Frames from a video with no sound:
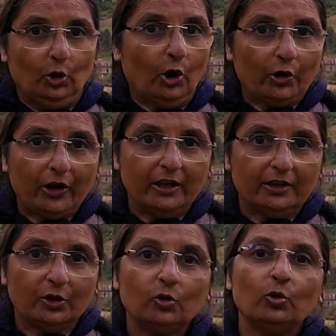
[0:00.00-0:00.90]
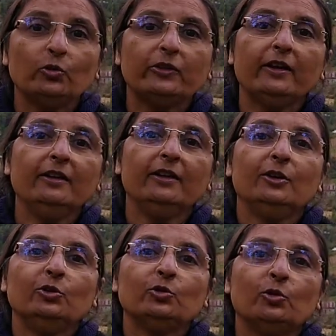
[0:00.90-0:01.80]
लौट रहे थे कुल्लू से
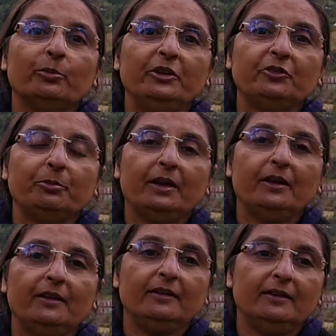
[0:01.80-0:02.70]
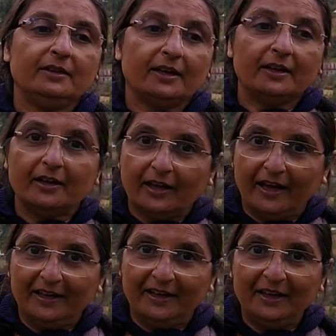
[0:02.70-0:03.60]
तो बीच में इनके घर
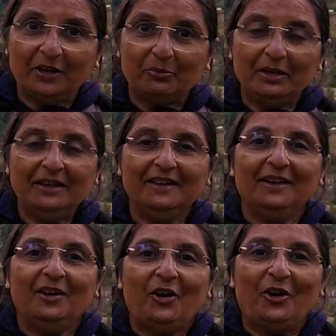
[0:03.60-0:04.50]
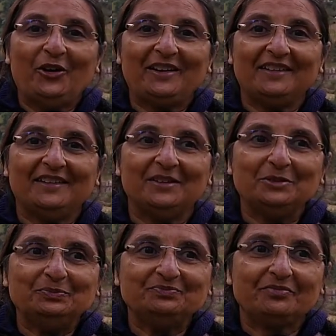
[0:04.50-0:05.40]
आए हैं अभी और
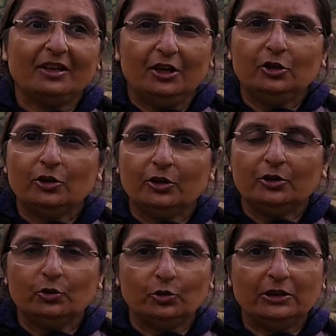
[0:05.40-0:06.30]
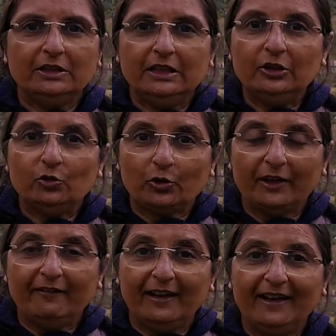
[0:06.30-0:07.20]
दो तीन दिन
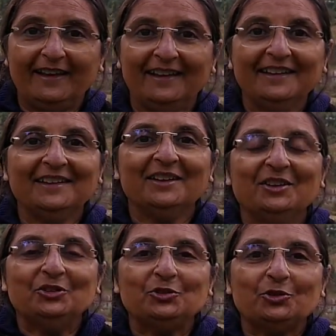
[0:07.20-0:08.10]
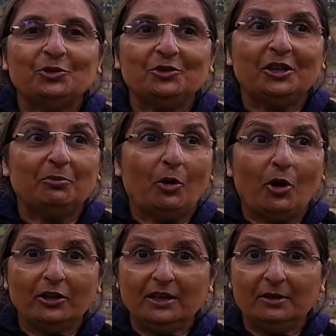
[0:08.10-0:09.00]
रुकने वाले हैं तो ये
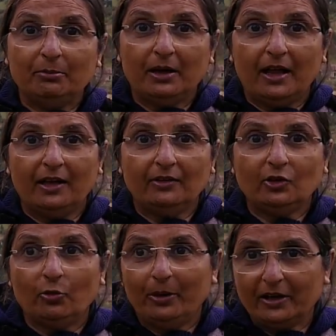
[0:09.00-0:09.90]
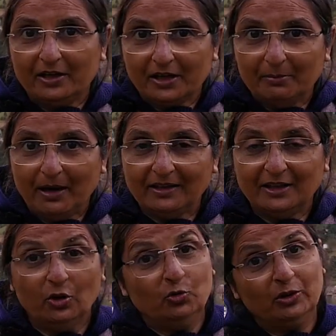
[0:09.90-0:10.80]
बहुत ही बड़ा सौभाग्य की
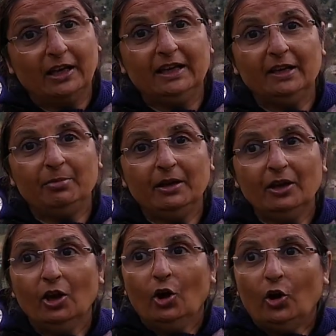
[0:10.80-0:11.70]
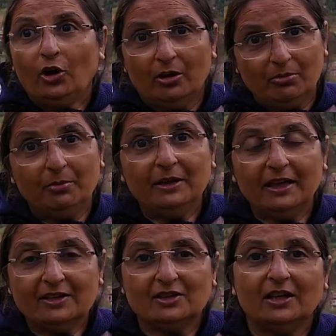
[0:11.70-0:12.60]
बात है उनके लिए भी और हमें भी
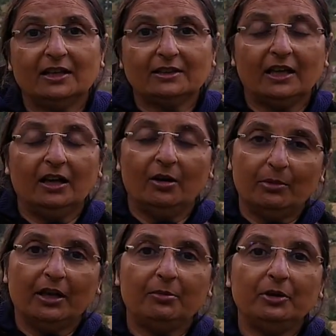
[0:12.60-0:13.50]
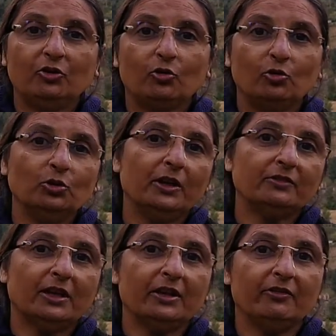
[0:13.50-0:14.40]
ये अच्छा लगता है हमारे भी जो कुल
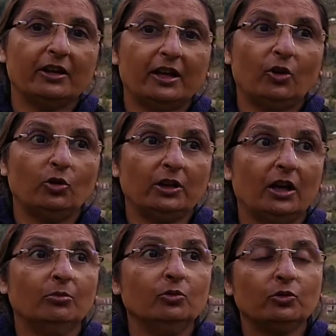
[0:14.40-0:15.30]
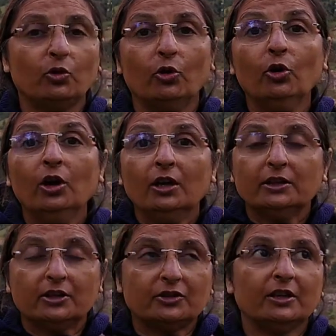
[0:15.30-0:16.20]
देवता वगैरह होते हैं हम उनको
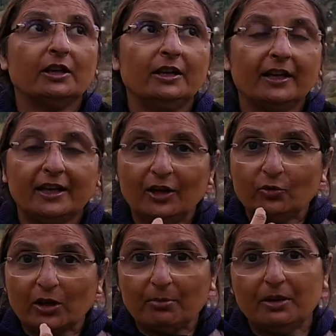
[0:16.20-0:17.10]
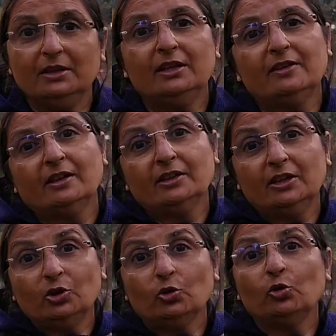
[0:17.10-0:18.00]
दर्शन करने के लिए उनके मंदिर जाते
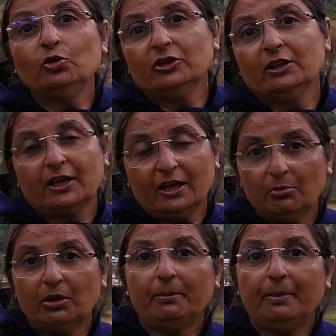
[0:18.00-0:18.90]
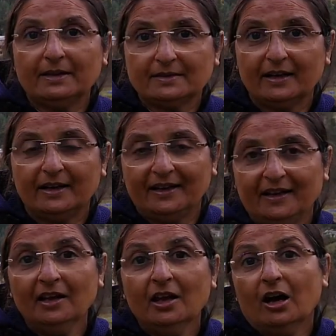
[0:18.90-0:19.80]
ये तो खुद चल के हमारे पास आए
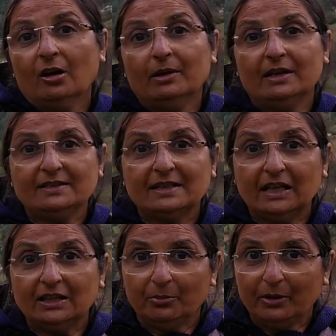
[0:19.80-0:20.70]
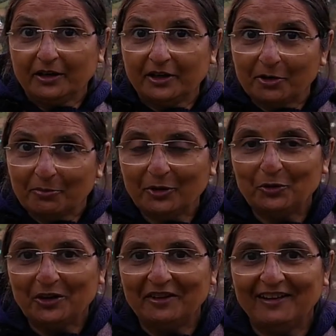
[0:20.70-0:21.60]
हैं हमारे साथ हमारे घर में
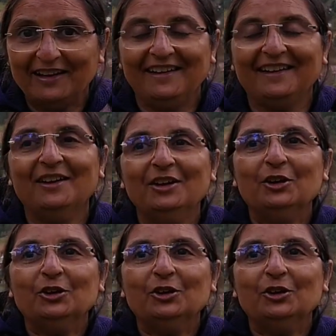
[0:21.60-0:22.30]
रुकने वाले हैं